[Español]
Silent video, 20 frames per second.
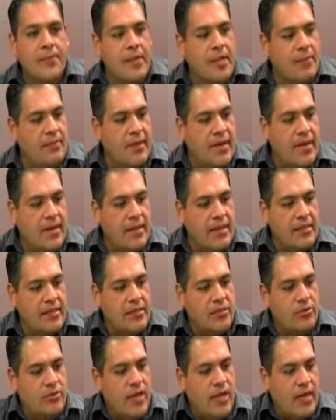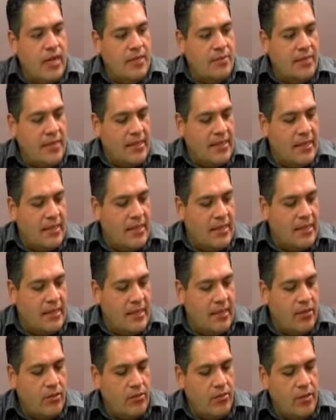mire, esta es una de las macetas
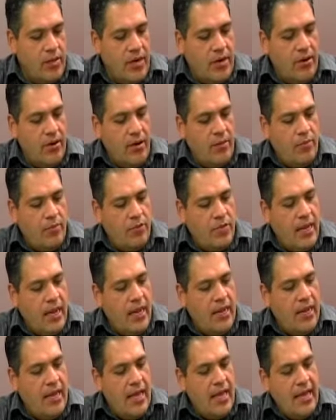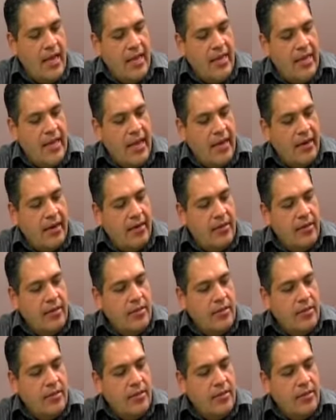que nos vinieron a mostrar el día de ayer.